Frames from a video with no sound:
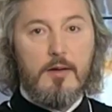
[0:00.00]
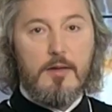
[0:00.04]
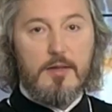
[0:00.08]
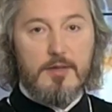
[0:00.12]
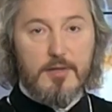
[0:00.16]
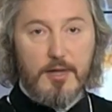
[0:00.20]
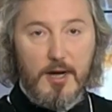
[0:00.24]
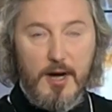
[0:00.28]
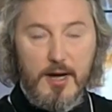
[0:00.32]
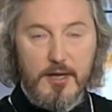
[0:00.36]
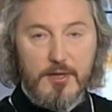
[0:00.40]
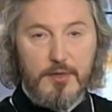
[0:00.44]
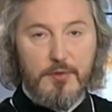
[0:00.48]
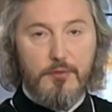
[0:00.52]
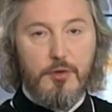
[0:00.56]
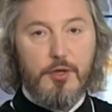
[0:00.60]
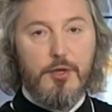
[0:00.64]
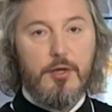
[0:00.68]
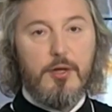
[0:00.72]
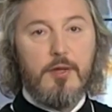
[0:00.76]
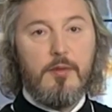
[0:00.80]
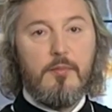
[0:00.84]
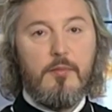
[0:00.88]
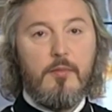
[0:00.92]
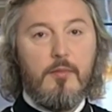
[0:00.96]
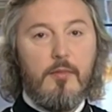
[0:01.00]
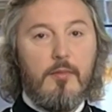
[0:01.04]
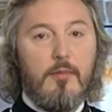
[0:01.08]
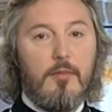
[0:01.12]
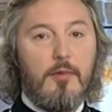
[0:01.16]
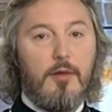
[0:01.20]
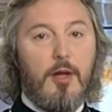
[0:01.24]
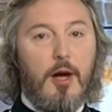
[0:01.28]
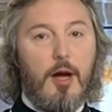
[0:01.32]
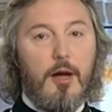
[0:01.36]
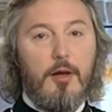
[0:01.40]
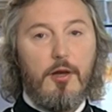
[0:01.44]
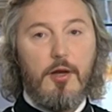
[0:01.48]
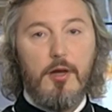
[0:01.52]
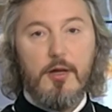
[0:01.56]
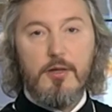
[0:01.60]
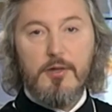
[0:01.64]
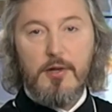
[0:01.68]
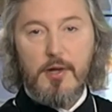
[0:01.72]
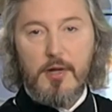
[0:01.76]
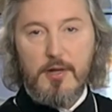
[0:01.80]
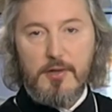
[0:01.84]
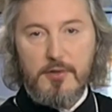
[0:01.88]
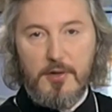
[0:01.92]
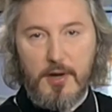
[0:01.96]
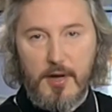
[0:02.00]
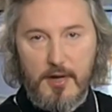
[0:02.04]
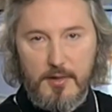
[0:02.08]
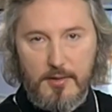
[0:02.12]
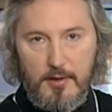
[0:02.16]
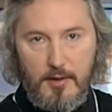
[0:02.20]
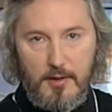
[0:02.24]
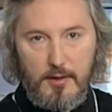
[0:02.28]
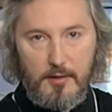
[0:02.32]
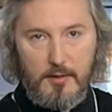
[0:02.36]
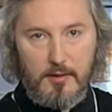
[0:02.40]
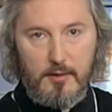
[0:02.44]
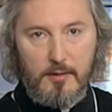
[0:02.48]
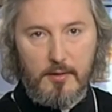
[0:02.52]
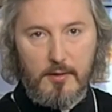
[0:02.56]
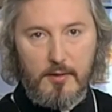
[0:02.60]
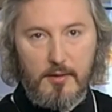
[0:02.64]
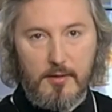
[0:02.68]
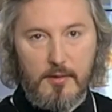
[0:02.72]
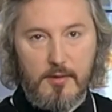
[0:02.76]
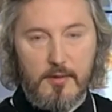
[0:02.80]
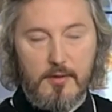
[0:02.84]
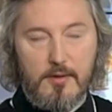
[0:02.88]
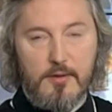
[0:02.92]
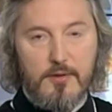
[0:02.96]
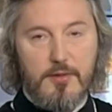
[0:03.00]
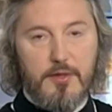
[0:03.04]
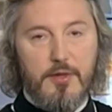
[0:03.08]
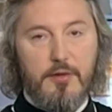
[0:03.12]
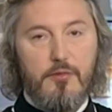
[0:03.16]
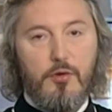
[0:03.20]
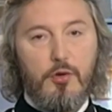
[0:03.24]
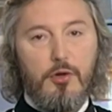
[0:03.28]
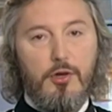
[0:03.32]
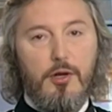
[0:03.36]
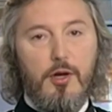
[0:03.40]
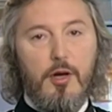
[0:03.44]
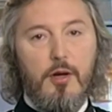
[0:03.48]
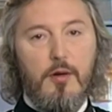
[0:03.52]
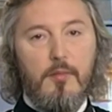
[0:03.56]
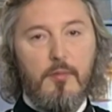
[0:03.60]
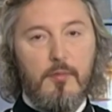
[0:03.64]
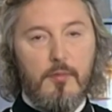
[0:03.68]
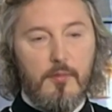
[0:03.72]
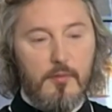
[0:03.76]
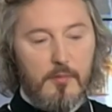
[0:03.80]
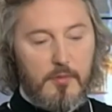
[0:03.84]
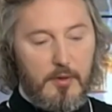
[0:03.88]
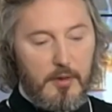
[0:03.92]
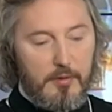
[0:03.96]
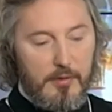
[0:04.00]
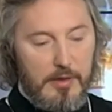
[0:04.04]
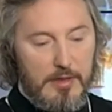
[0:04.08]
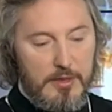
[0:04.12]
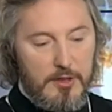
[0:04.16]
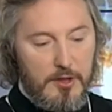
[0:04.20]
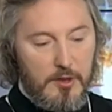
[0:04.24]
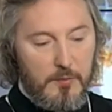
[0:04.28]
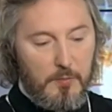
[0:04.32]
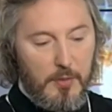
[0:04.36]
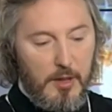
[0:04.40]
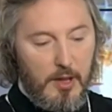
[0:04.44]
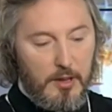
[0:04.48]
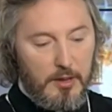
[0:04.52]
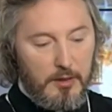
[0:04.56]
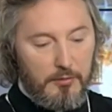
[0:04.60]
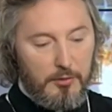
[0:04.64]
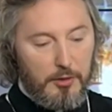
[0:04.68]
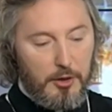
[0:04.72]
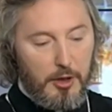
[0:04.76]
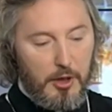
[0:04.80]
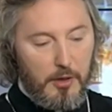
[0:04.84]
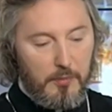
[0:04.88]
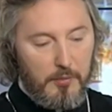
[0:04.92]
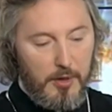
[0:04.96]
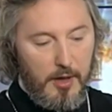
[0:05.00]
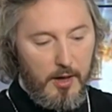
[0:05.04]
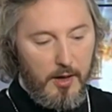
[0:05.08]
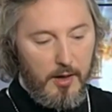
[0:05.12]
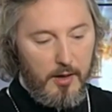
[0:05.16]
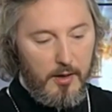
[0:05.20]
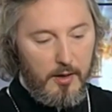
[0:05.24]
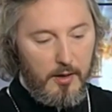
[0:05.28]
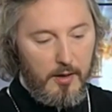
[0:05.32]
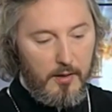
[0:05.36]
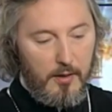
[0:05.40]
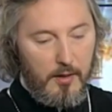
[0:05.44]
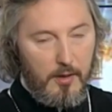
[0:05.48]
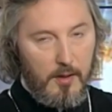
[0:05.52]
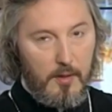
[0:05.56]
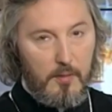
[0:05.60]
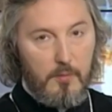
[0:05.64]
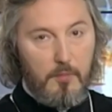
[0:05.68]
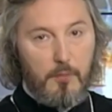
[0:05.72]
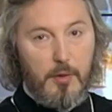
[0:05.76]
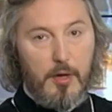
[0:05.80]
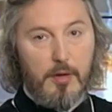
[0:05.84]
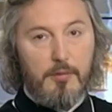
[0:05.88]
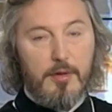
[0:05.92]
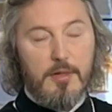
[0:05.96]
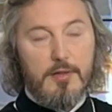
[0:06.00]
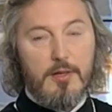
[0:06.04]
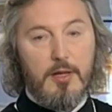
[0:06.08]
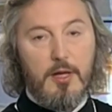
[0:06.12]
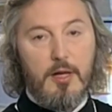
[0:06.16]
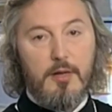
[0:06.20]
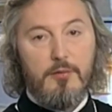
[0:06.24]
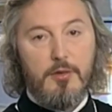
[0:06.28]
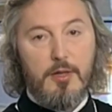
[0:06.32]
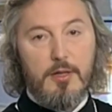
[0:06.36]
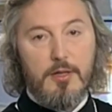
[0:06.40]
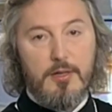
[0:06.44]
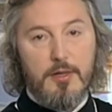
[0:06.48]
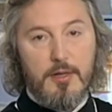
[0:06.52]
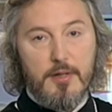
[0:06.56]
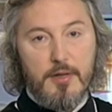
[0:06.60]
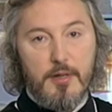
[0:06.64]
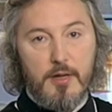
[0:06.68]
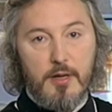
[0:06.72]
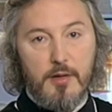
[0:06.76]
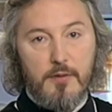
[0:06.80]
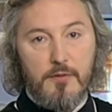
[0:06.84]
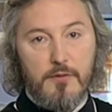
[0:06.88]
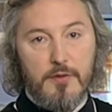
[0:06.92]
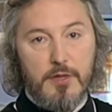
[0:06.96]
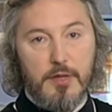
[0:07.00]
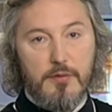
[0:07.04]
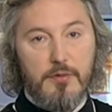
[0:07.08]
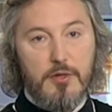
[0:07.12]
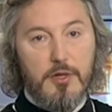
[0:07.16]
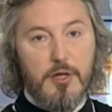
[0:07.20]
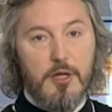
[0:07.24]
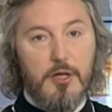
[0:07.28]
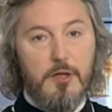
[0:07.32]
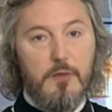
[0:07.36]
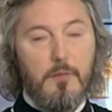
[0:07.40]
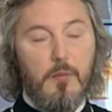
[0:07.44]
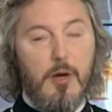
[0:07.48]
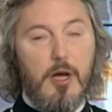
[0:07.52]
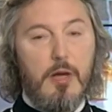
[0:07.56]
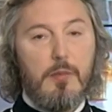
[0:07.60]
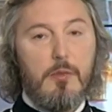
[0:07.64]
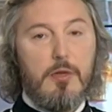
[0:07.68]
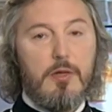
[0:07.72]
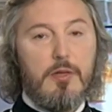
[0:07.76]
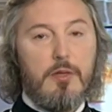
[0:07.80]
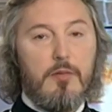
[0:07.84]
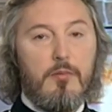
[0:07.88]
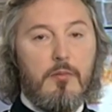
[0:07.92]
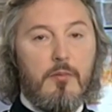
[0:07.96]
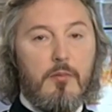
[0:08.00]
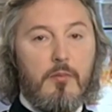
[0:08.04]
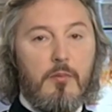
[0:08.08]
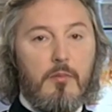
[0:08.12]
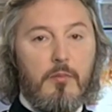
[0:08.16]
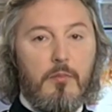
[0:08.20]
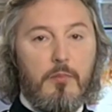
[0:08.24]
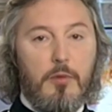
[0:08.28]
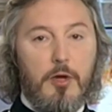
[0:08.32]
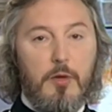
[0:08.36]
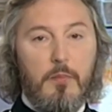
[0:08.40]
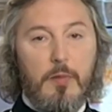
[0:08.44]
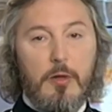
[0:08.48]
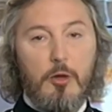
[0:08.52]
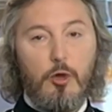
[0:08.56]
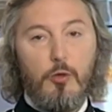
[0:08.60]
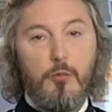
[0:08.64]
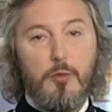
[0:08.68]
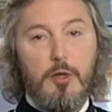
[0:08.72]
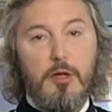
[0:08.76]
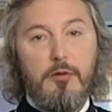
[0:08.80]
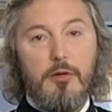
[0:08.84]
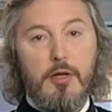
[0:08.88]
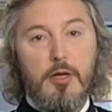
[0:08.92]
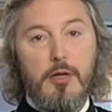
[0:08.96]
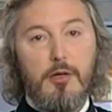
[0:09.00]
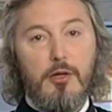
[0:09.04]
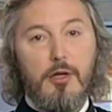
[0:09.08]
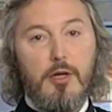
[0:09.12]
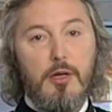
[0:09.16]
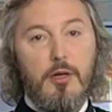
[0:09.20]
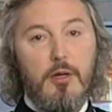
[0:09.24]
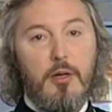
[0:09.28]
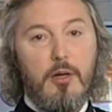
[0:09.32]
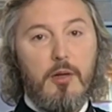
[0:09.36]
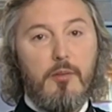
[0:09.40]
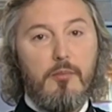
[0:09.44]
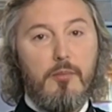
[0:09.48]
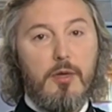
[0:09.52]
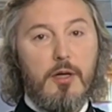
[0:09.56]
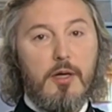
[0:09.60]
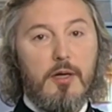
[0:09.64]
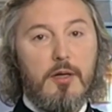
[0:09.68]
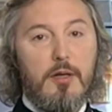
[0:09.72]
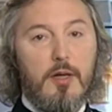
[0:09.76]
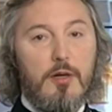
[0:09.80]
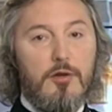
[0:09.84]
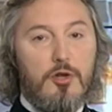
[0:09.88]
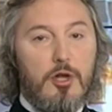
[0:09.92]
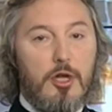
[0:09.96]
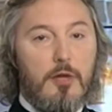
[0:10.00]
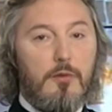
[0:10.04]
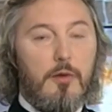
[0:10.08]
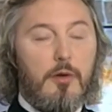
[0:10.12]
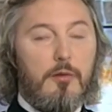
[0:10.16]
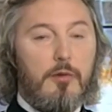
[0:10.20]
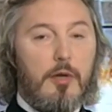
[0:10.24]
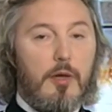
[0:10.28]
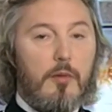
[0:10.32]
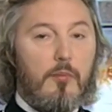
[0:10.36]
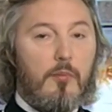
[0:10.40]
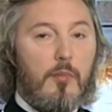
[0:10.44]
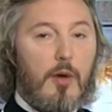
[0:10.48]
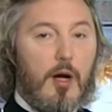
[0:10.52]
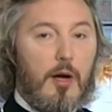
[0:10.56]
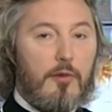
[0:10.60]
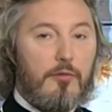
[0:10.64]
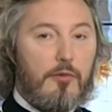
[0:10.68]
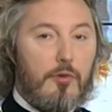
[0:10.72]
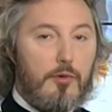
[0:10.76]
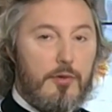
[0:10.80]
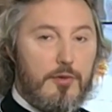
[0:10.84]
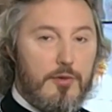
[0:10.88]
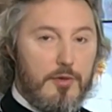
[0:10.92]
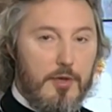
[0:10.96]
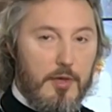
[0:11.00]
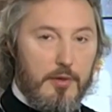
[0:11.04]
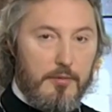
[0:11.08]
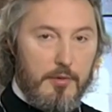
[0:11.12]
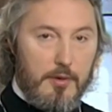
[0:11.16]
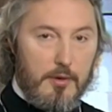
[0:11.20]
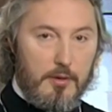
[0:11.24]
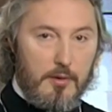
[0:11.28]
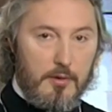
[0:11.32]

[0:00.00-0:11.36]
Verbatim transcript: Здравствуйте, дорогие телезрители! Сегодня, 25 ноября, Православная Церковь совершает память преподобного Нила Мироточивого Афонского.